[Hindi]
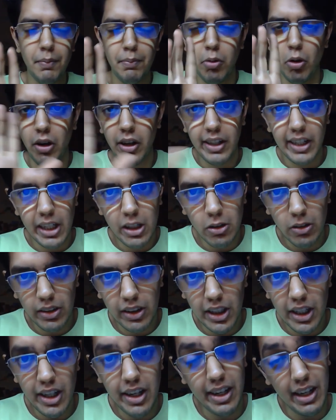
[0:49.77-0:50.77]
पोइटिक
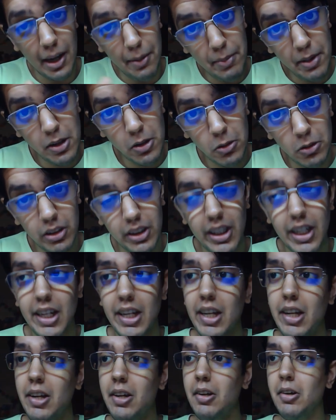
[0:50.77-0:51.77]
होता है रामिंग होता है